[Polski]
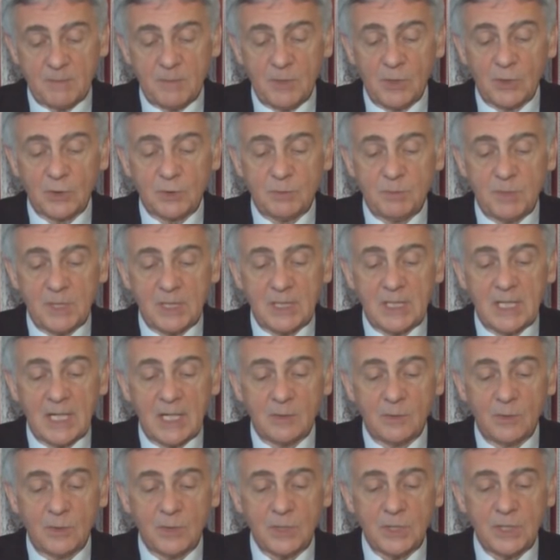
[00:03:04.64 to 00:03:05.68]
jakby
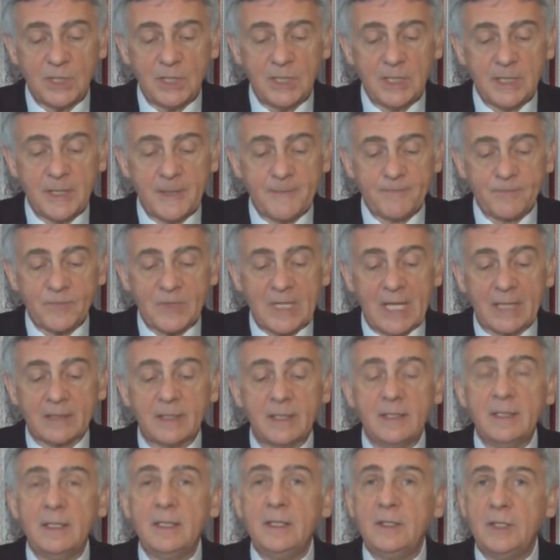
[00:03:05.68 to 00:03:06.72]
odbiegało i
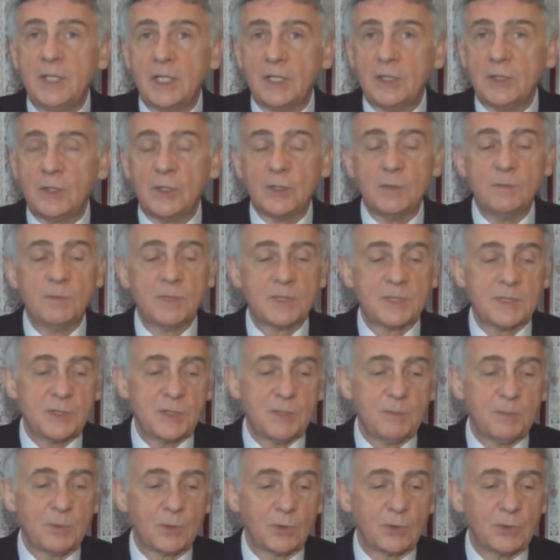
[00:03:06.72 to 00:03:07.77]
takiej idei
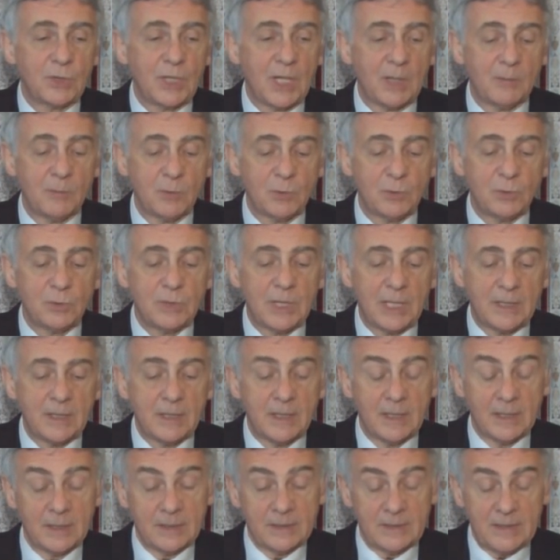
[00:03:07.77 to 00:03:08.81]
kompozycji programu tutaj
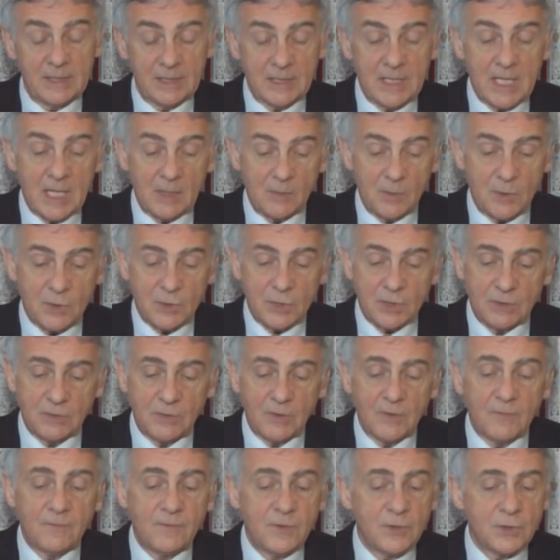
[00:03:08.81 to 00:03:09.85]
nie dało
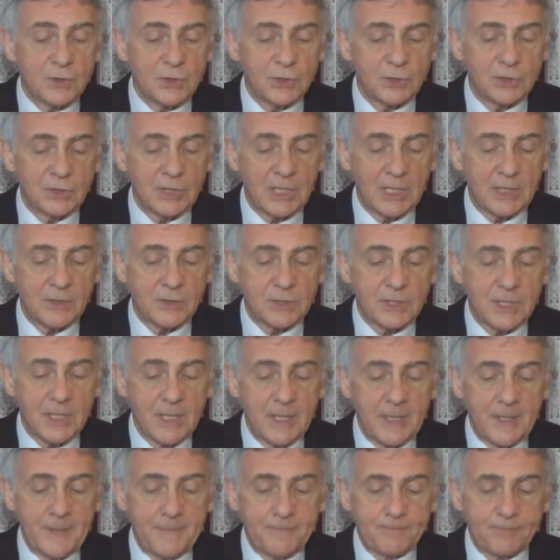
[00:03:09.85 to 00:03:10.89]
się wyczytać.
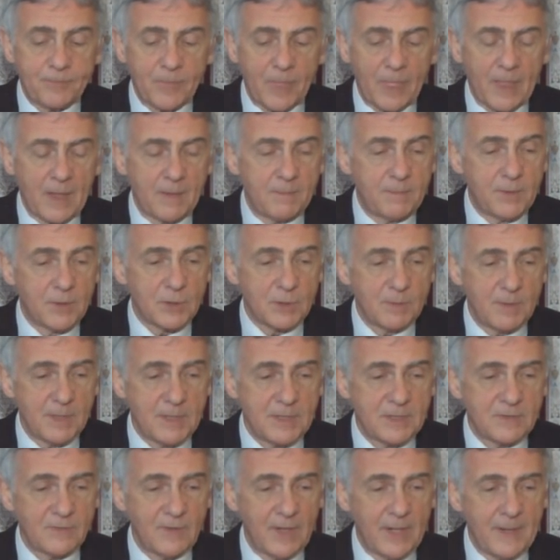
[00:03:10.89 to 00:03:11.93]
Mm, proszę
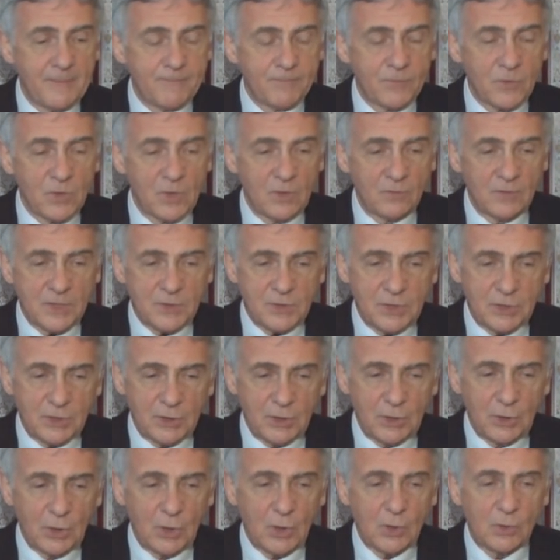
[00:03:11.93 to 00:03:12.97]
Państwa, no właśnie
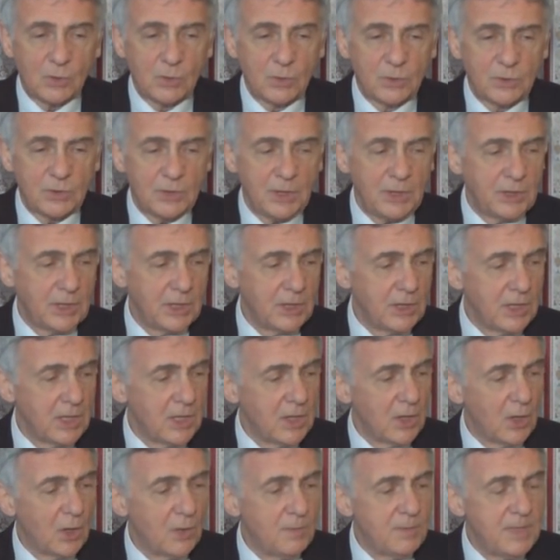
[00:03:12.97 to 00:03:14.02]
ten chłód i ten
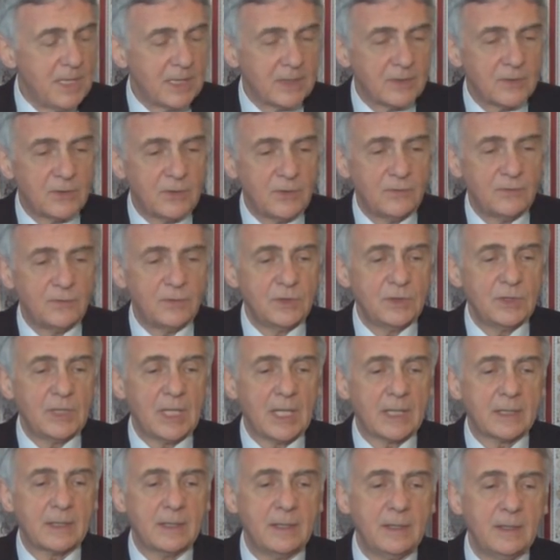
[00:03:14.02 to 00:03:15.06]
obiektywny
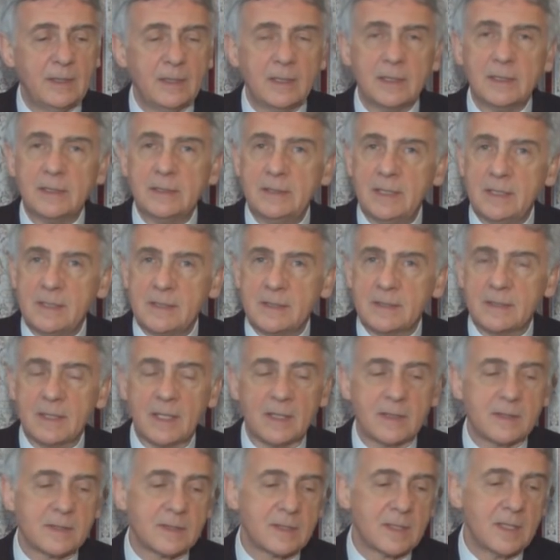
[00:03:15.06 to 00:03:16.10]
taki
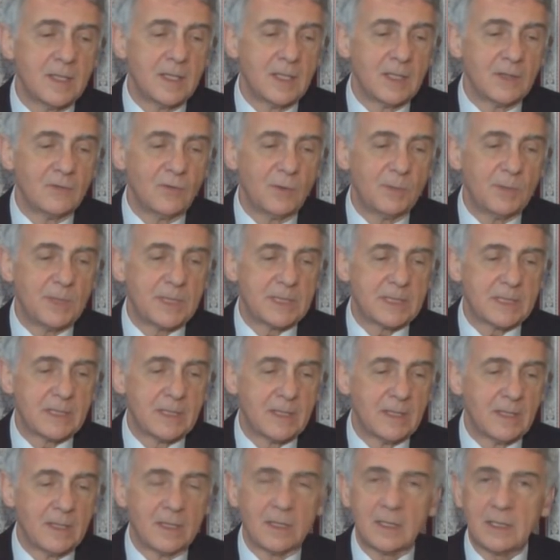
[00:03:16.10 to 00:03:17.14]
dystans wobec
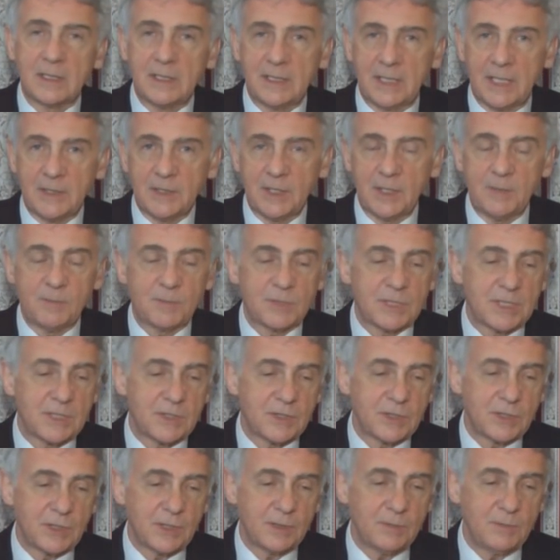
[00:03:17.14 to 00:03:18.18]
granej przez
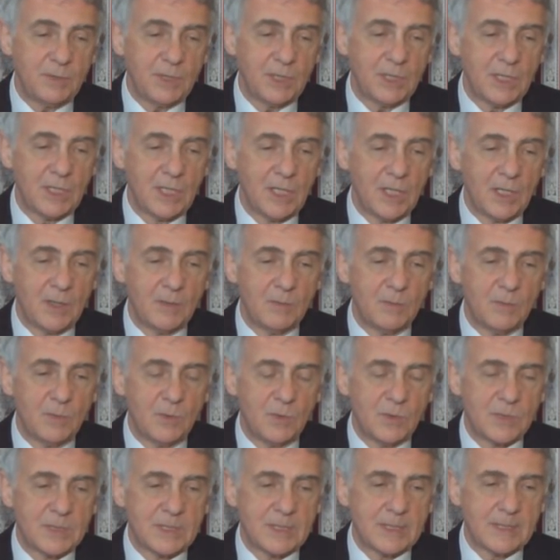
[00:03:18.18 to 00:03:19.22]
siebie
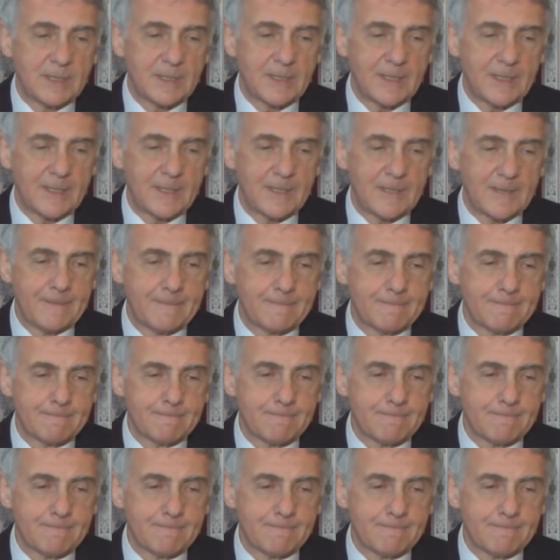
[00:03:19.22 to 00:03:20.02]
muzyki.